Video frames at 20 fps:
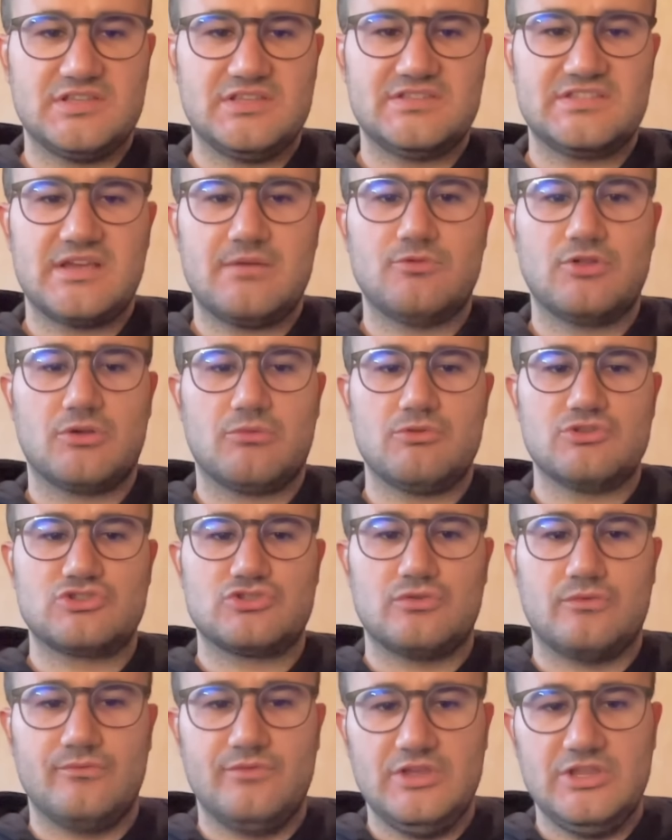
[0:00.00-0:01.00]
Iniziamo da
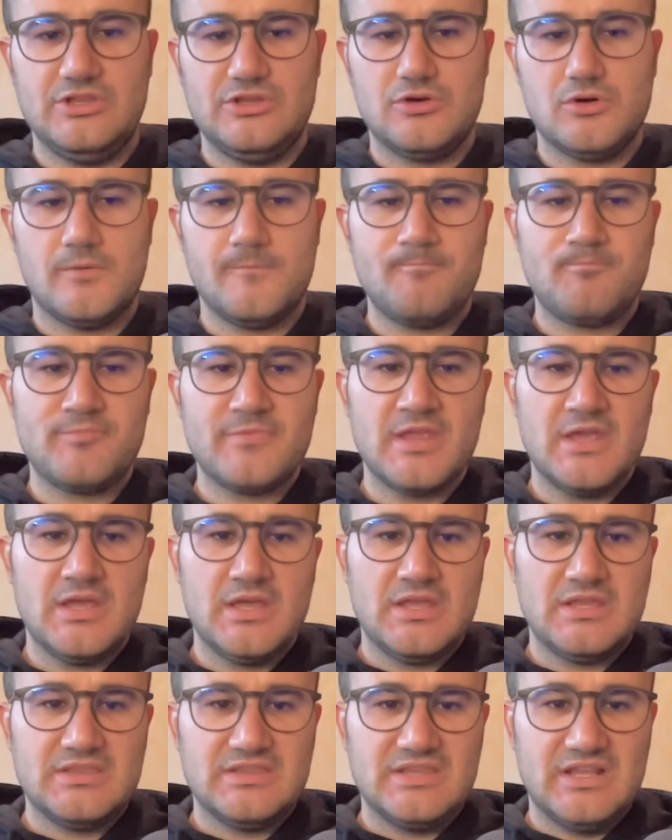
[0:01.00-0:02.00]
questo video
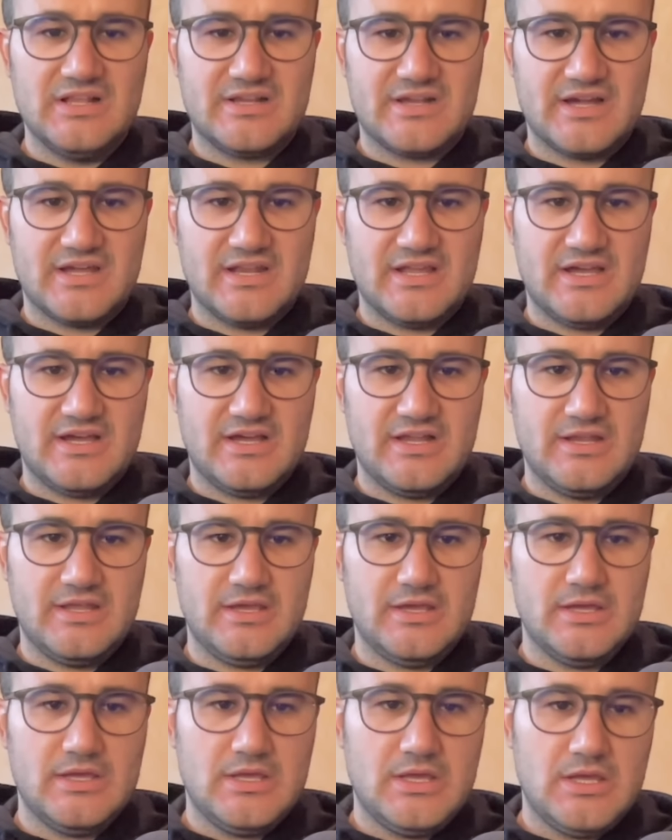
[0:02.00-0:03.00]
del
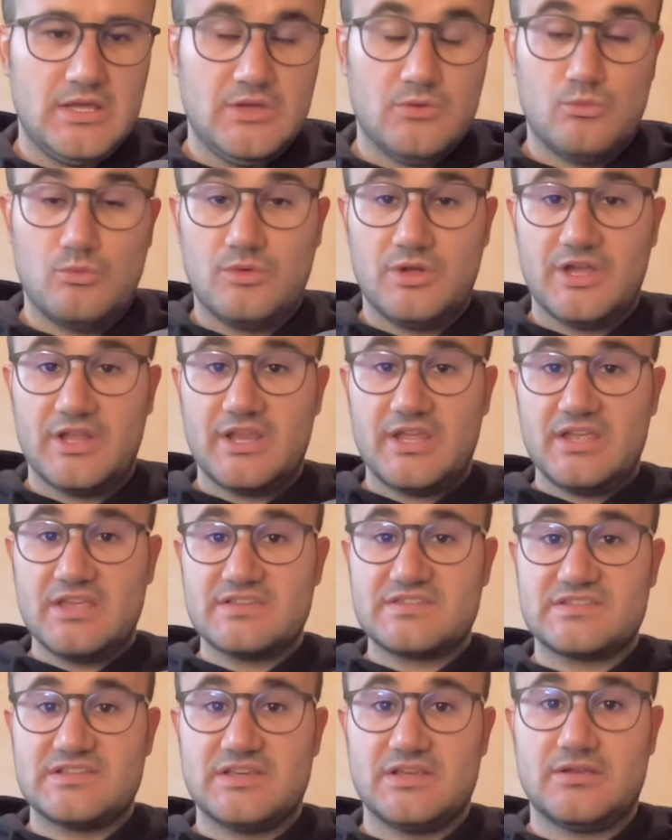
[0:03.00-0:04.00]
canale
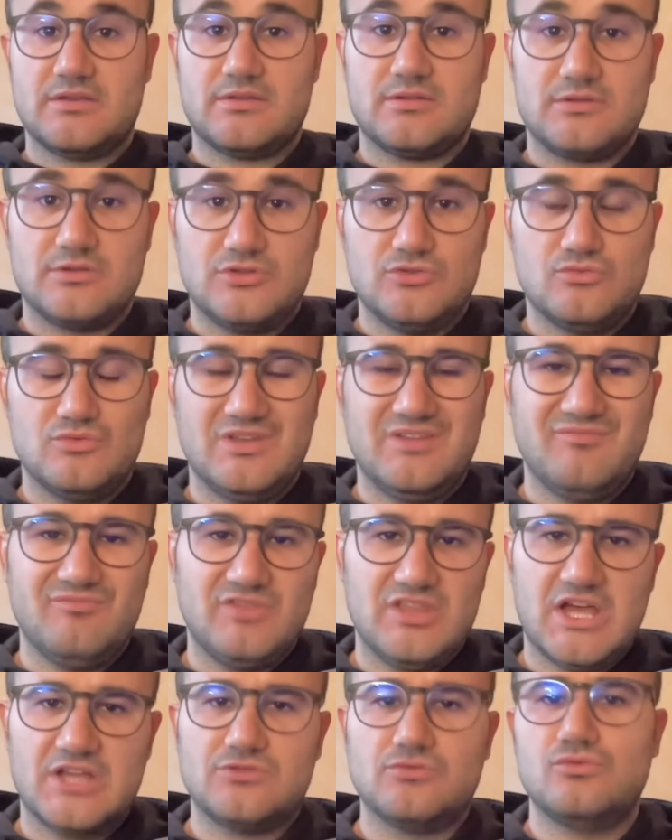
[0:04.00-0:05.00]
ungherese di un
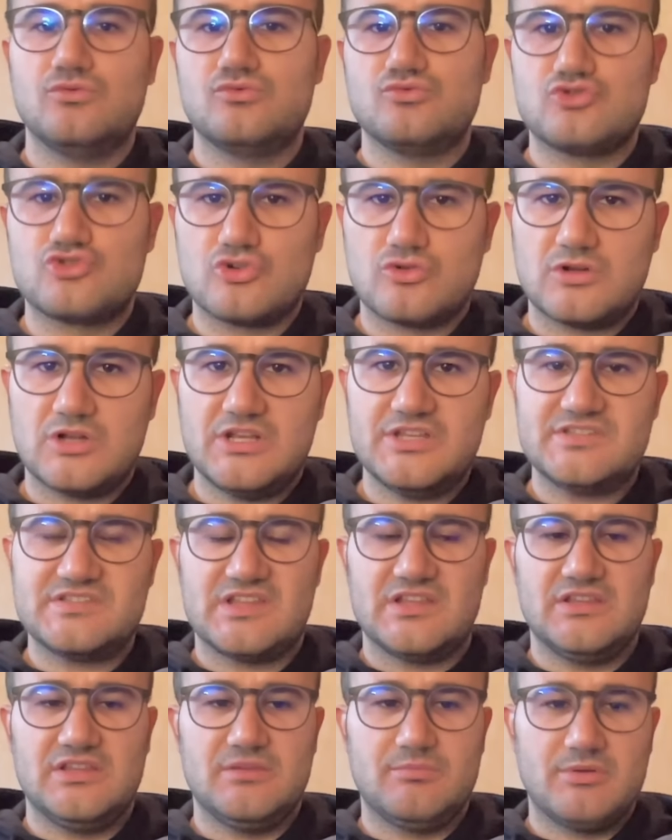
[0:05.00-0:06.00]
inviato di un
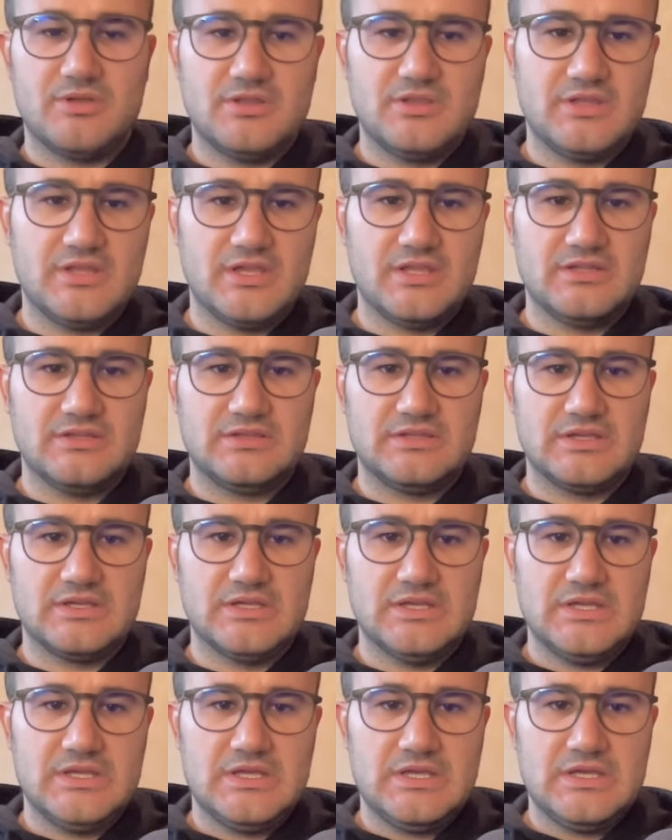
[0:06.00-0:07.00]
giornalista
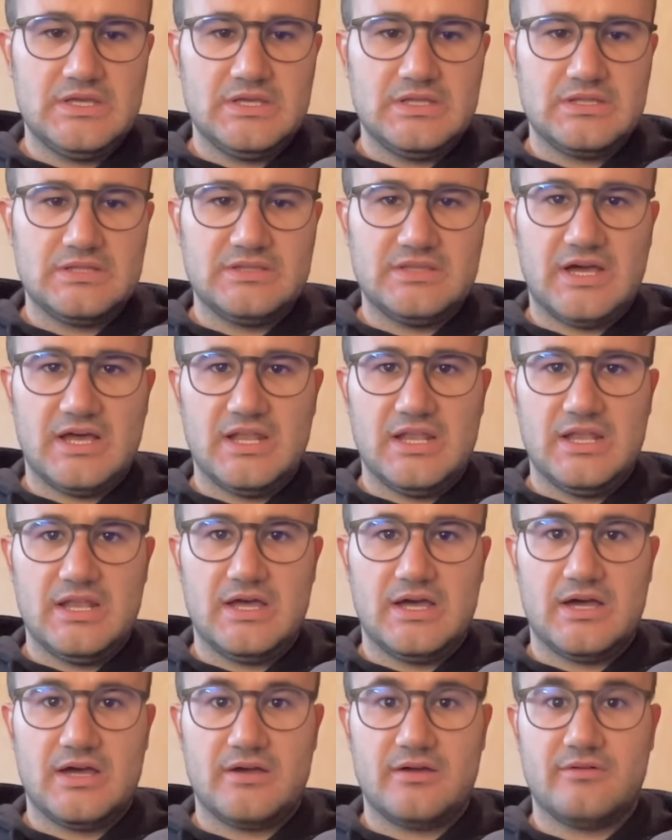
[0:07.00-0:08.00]
indipendente
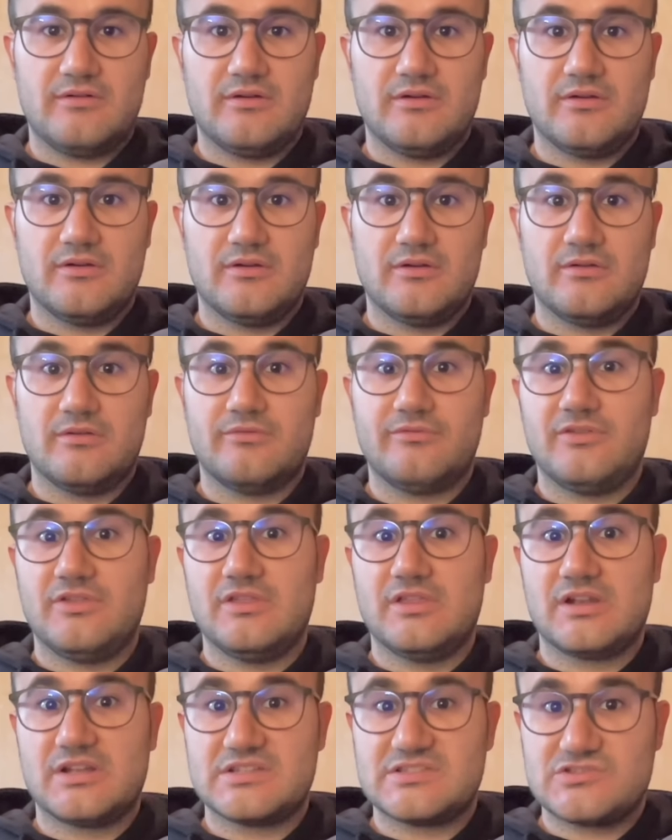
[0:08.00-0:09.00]
dalla eh,
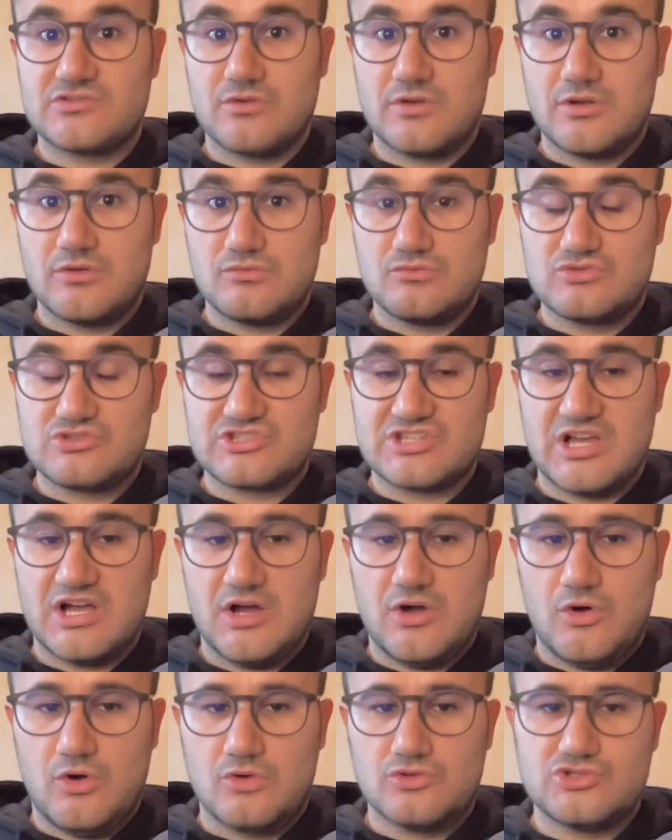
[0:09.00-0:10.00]
Federazione
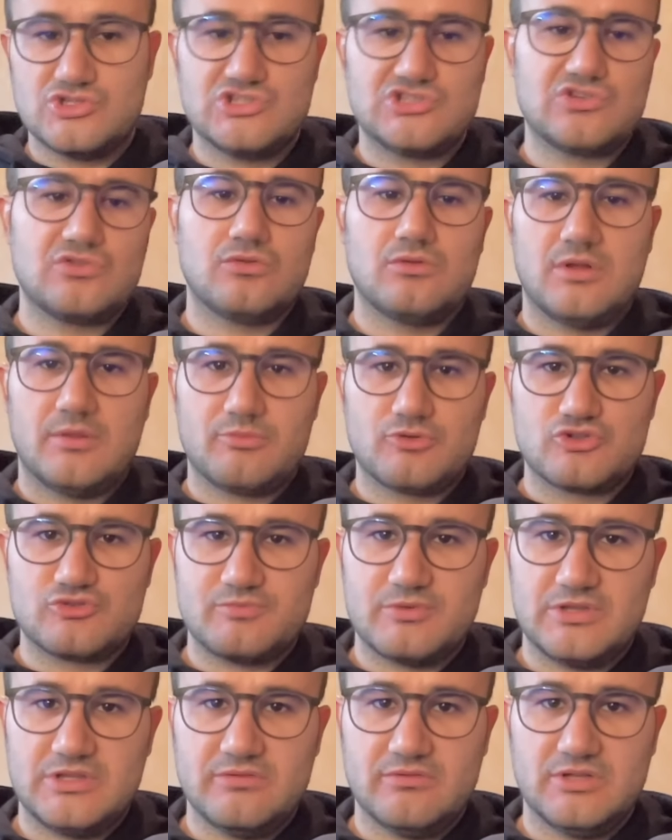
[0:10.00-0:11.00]
Russa oggi secondo la
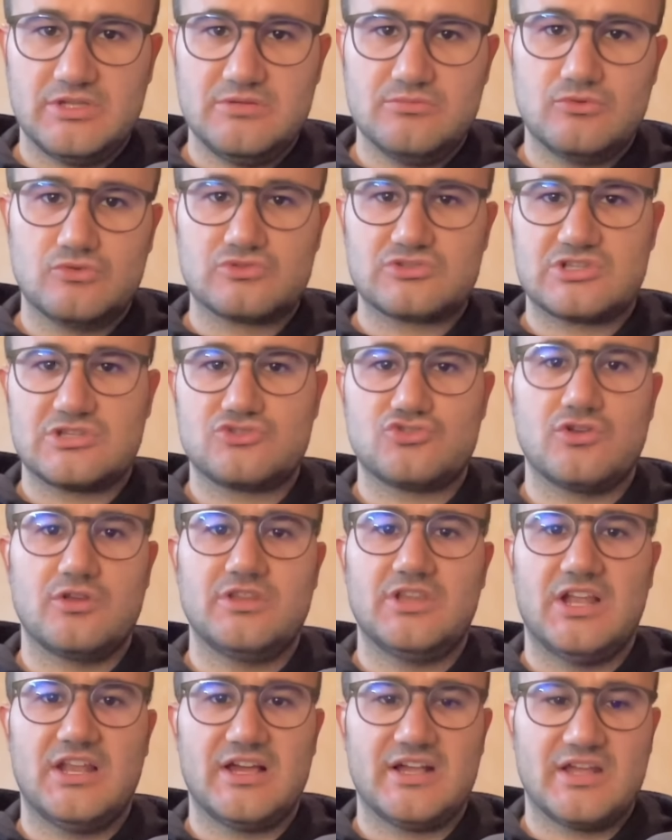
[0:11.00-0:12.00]
prospettiva di Mosca, cioè
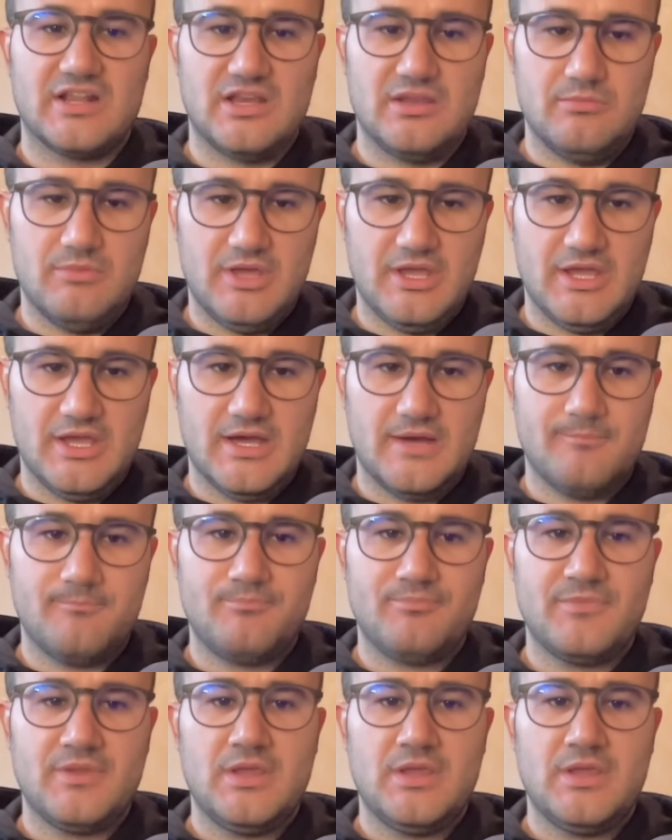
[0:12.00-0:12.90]
dalla Crimea.